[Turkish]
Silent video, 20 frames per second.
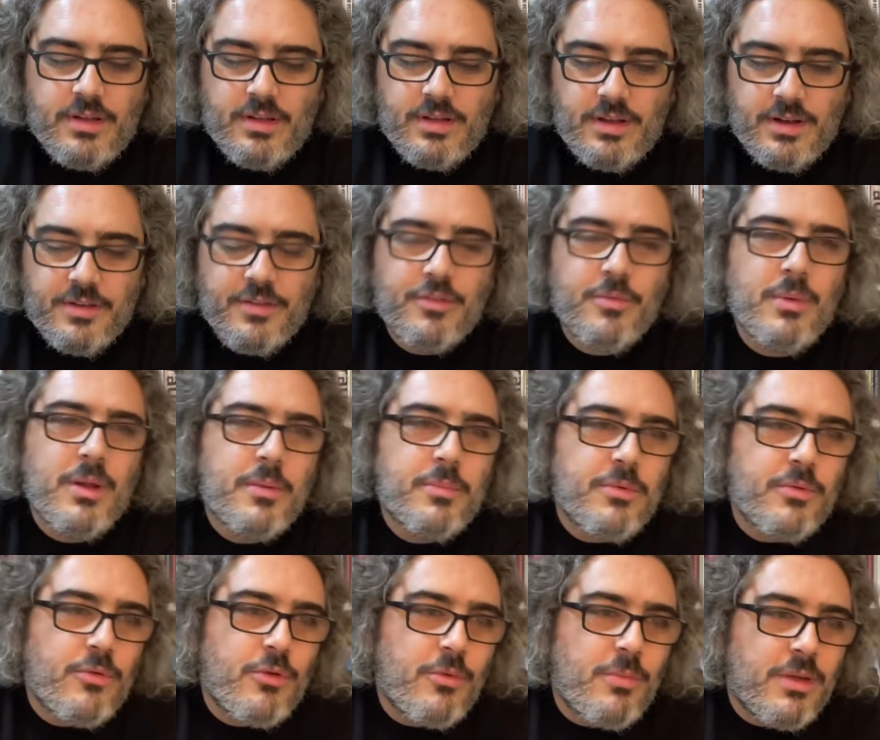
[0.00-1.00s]
Kardeşim her
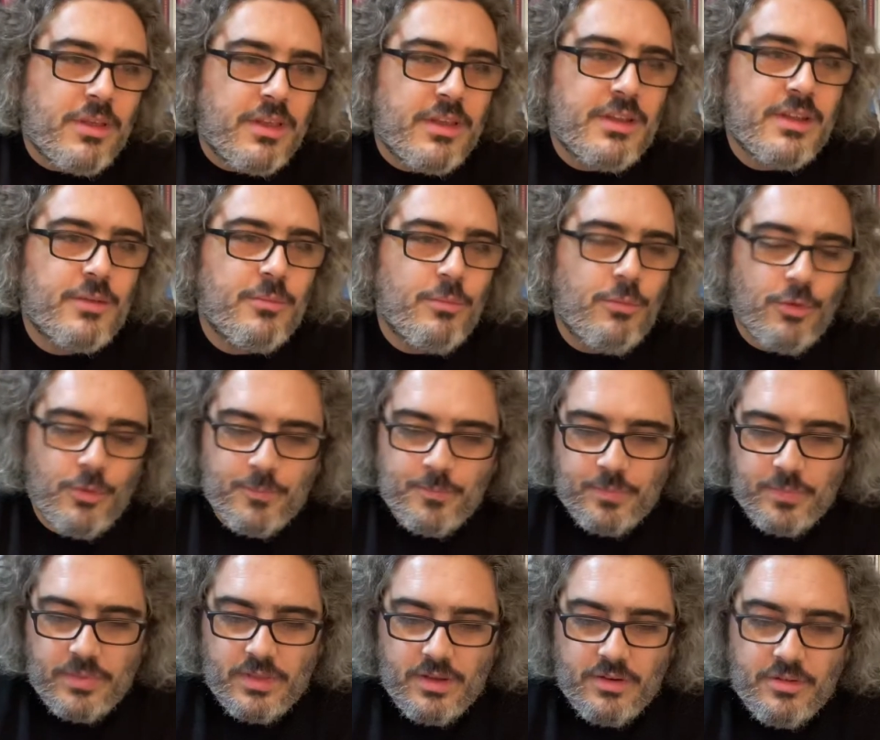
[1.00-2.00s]
birini okuman gerekmiyor.
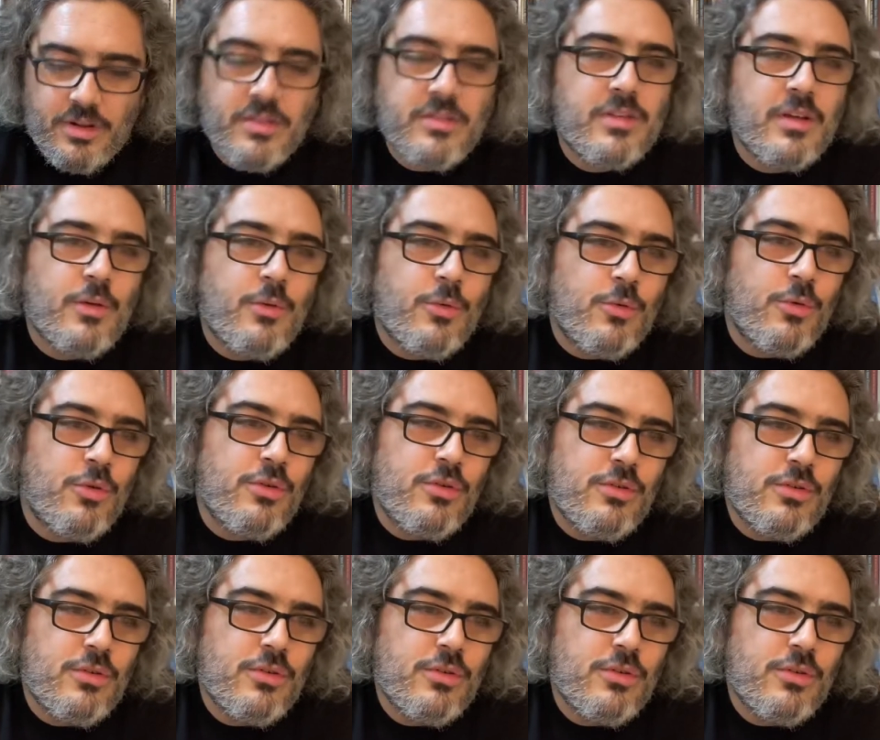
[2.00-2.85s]
Rastgele oku.